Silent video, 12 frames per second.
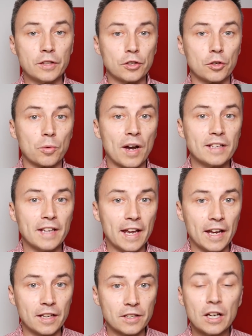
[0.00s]
znamię
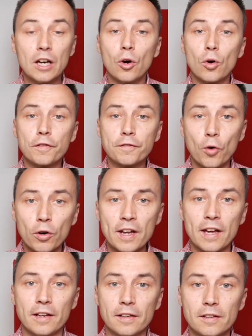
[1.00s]
bestii będzie
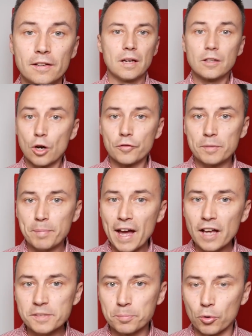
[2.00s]
otrzymane na prawą
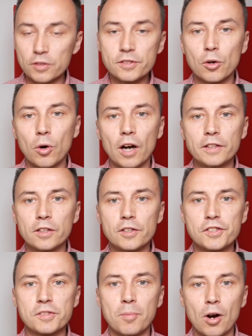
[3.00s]
rękę lub na czoło.
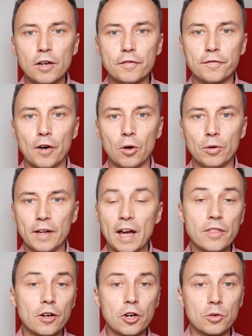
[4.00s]

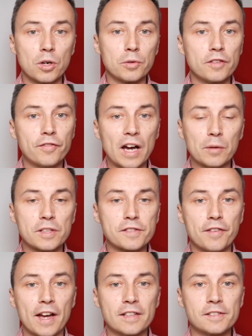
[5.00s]
Paszporty covidowe są w
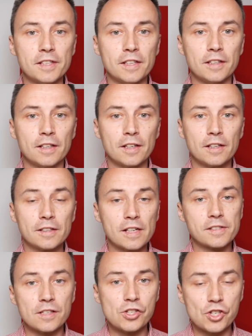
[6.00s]
smartfonach,
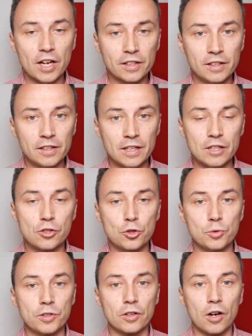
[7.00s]
zaś szczepionki
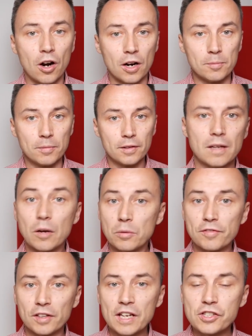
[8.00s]
wstrzykiwane są w
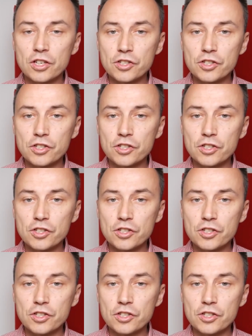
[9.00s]
rękę.